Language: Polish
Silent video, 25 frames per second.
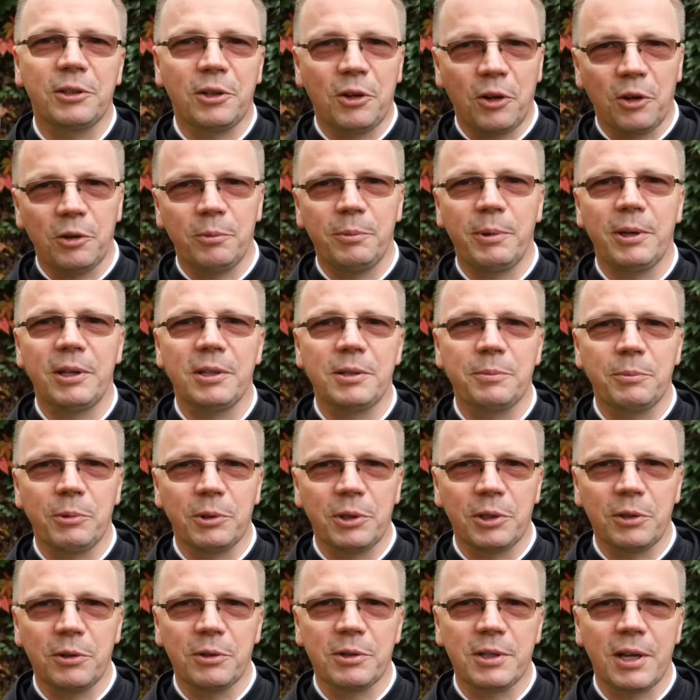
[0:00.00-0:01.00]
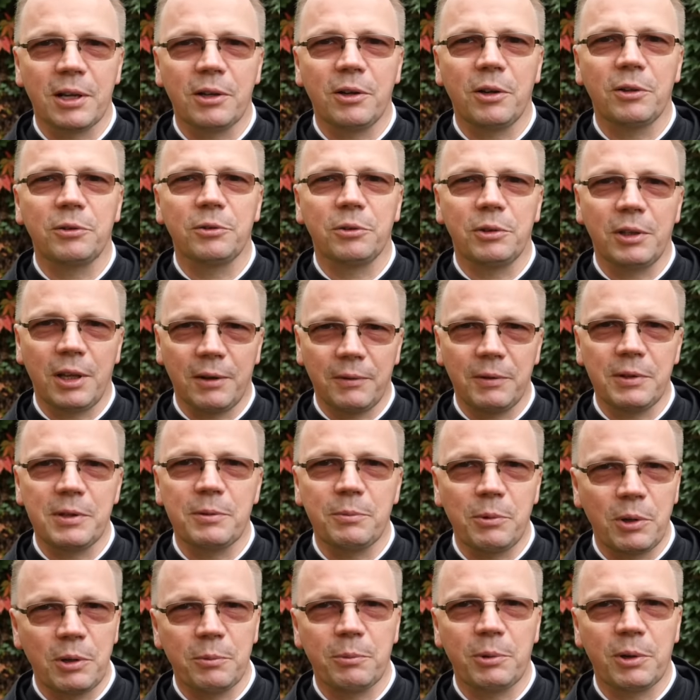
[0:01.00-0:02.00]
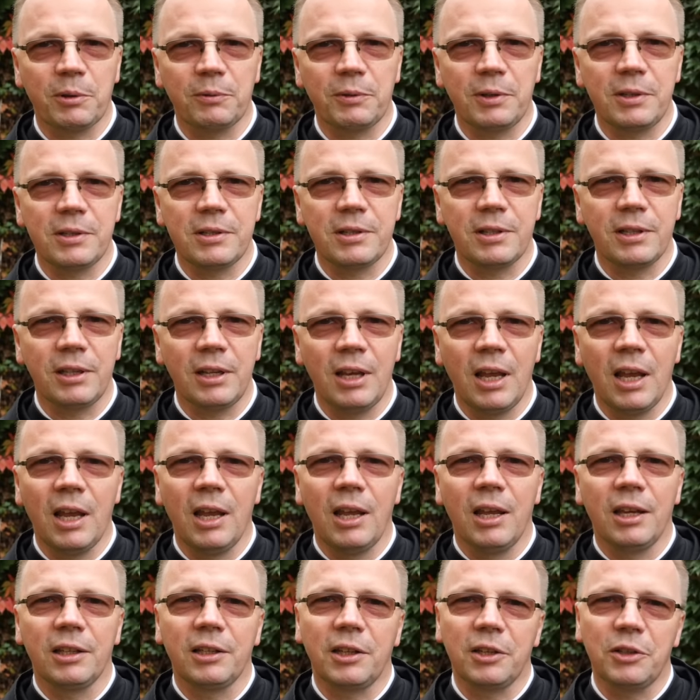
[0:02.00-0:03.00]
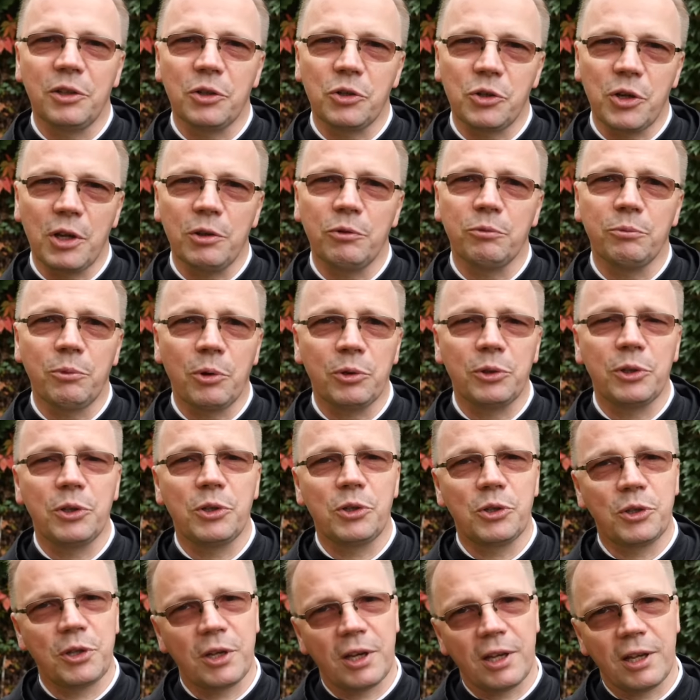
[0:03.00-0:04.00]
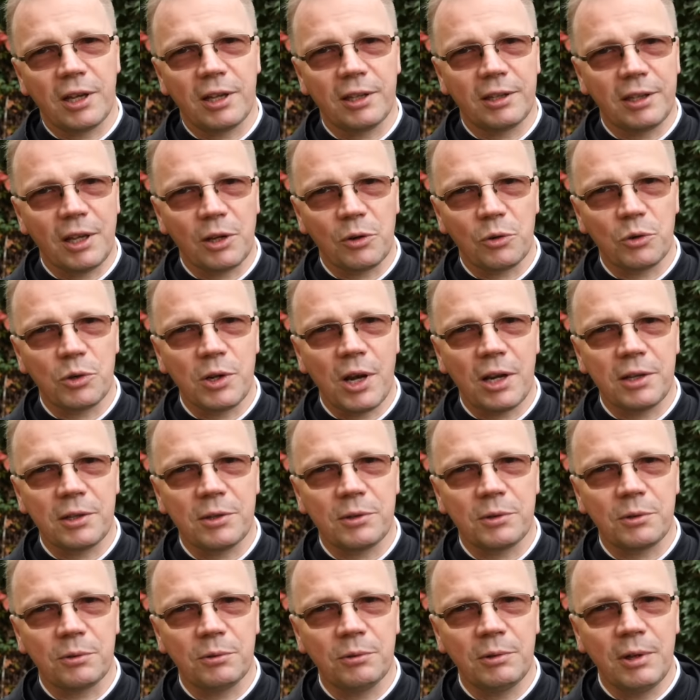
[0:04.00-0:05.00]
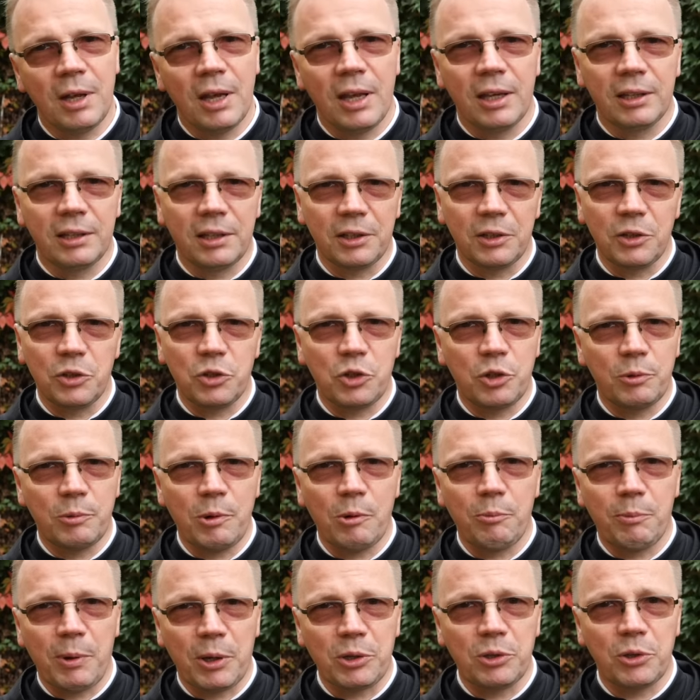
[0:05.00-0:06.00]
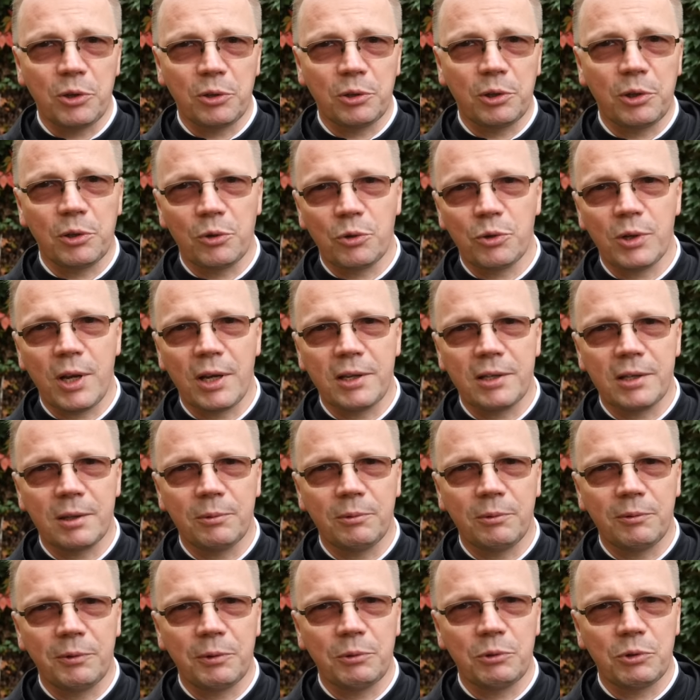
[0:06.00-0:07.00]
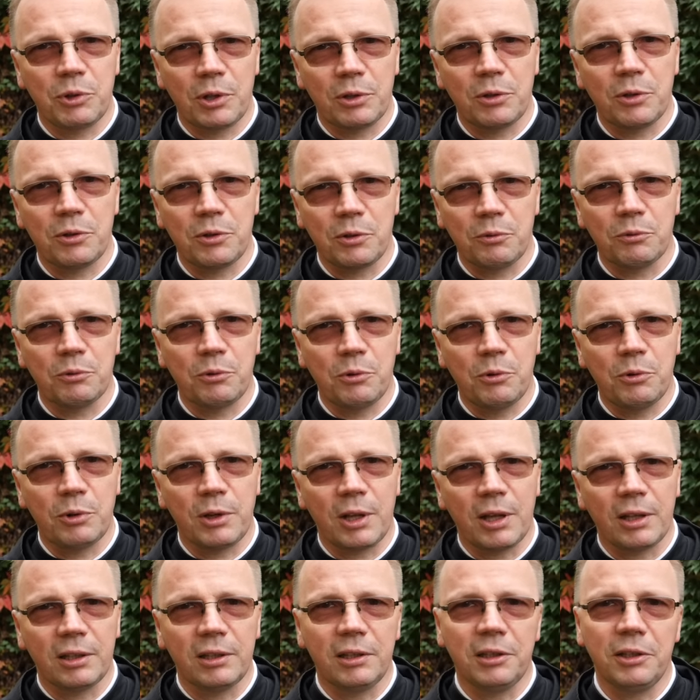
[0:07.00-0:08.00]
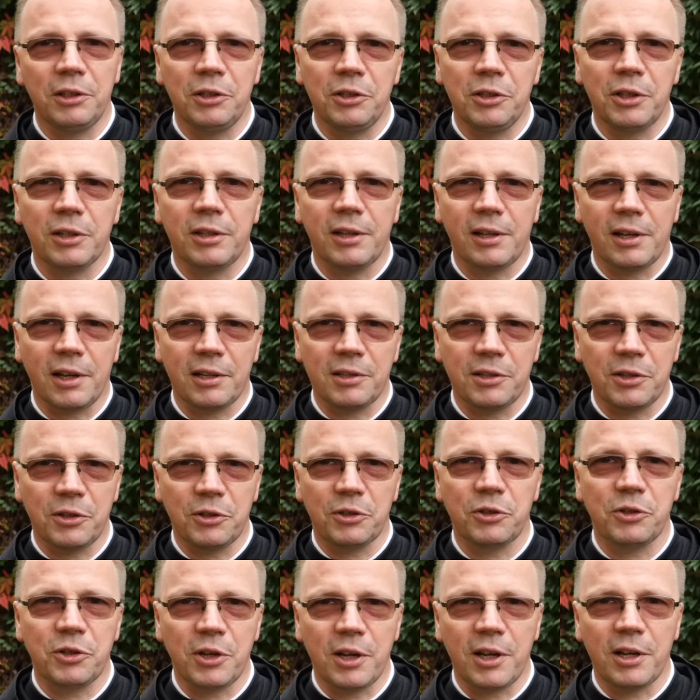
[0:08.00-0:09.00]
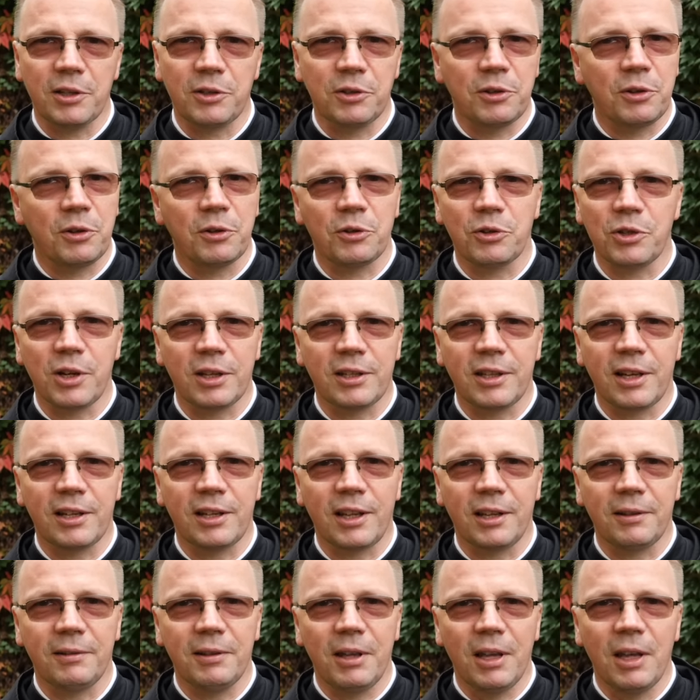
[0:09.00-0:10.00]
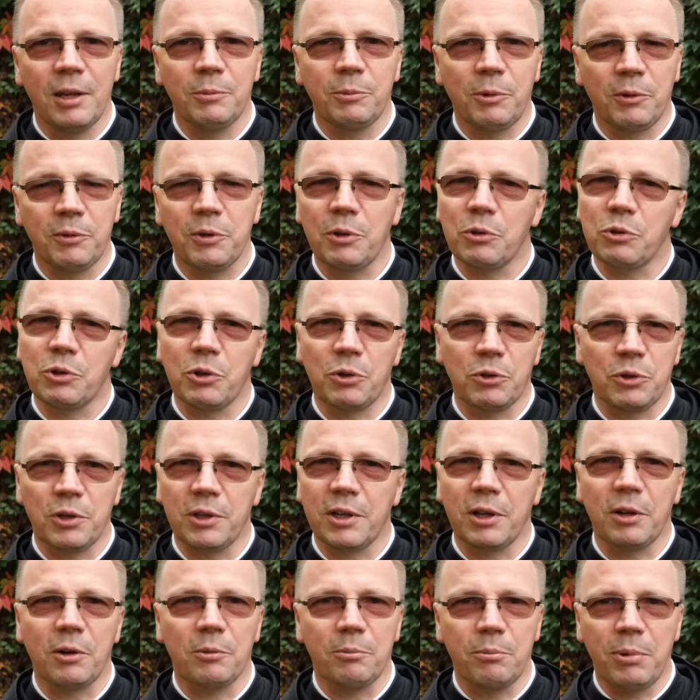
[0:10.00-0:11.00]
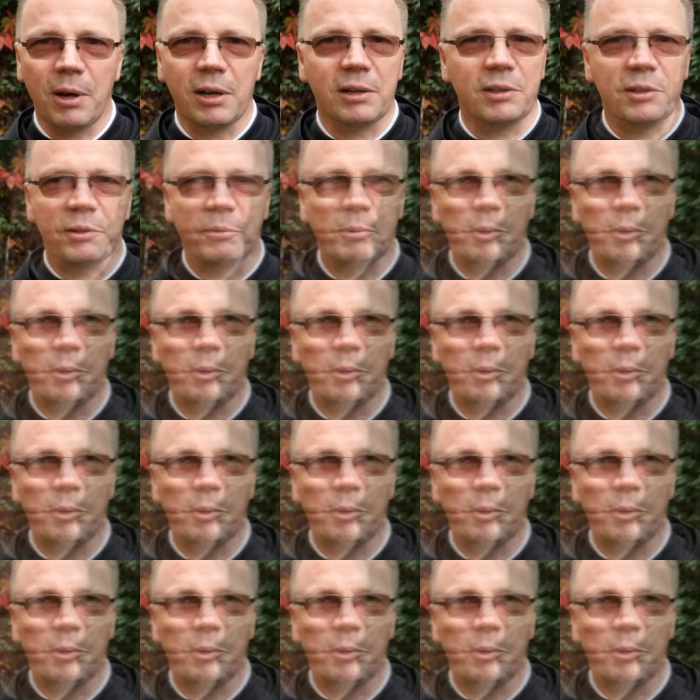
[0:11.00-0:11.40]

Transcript: Kolbe z mojego zakonu i nawet z mojej prowincji, kiedy szedł modlić się na różańcu, kiedy trzymał paciorki różańca, mówił, że to są kule i idzie teraz strzelać do szatana. Powiedział, że on się tego bardzo